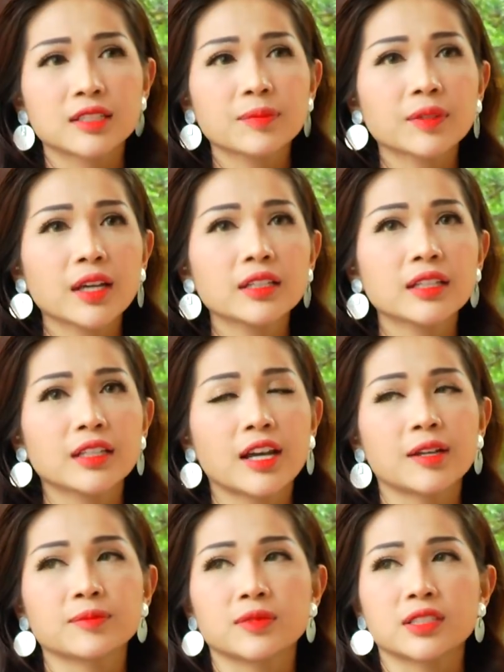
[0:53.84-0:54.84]
sắp tới thì
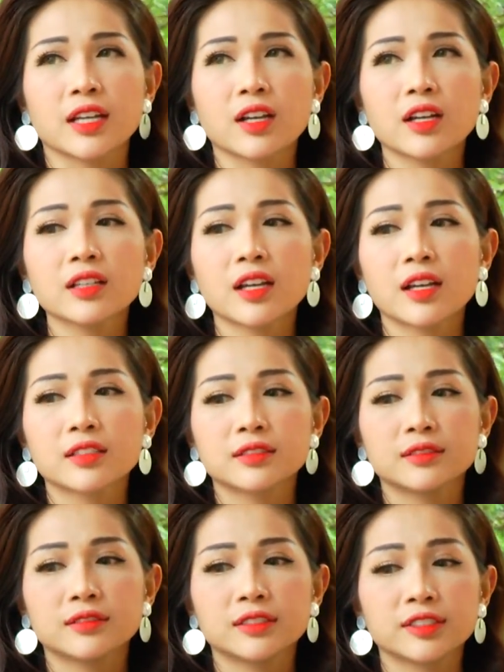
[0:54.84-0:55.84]
à, sẽ có à,
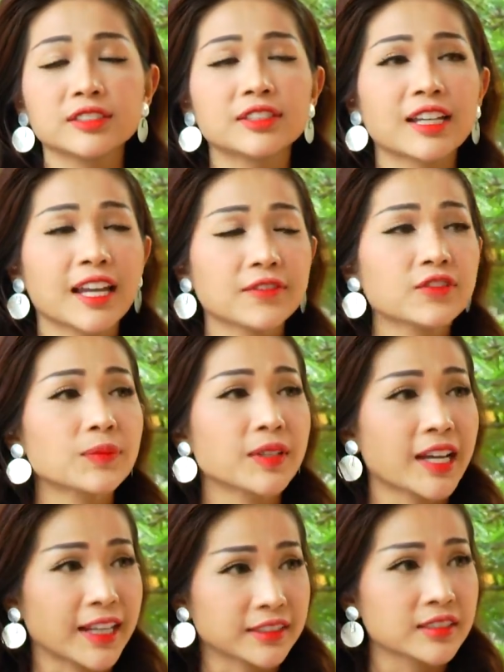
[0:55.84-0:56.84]
những dự án phim
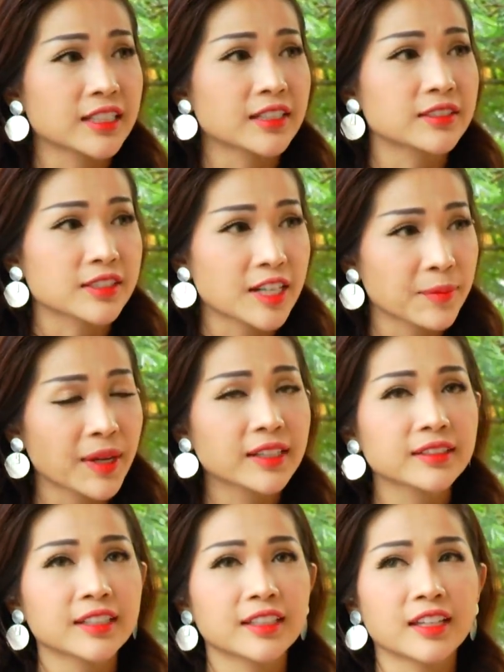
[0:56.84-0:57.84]
điện ảnh sẽ được ra mắt
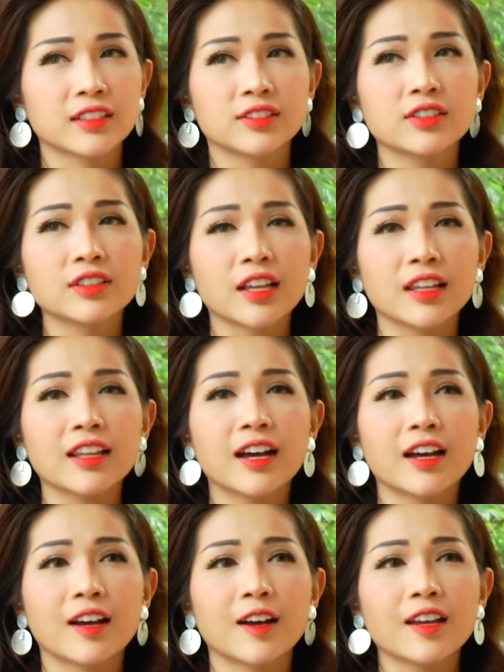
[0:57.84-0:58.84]
thì à, như nghĩ
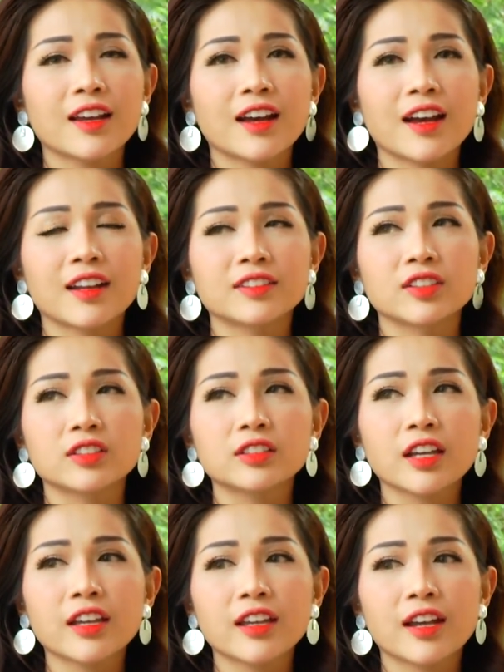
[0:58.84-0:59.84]
là à, những
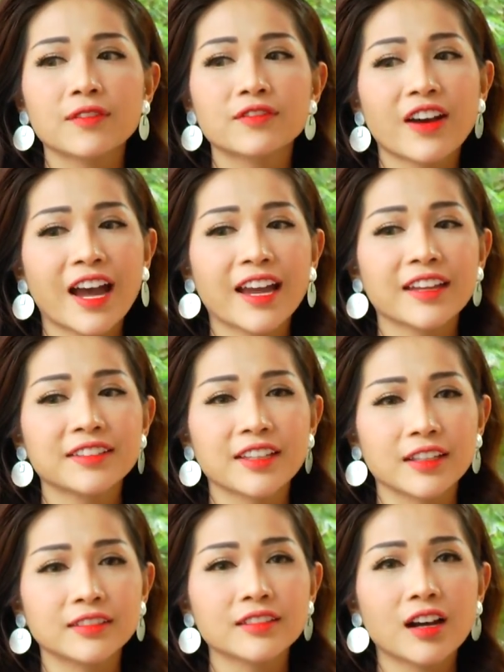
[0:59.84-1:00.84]
cái à, vai
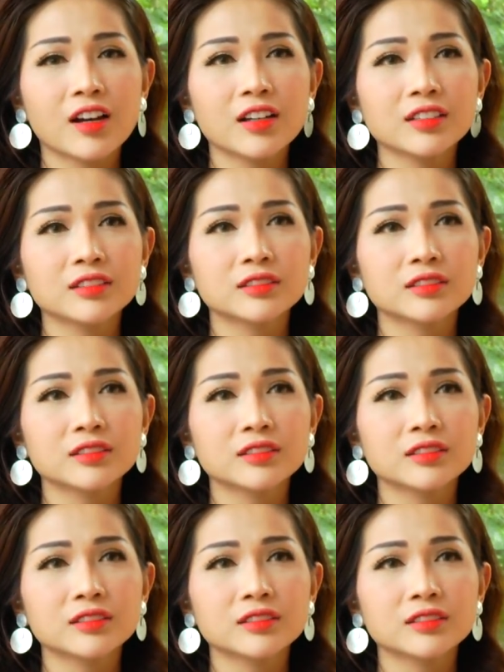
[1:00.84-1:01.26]
diễn đó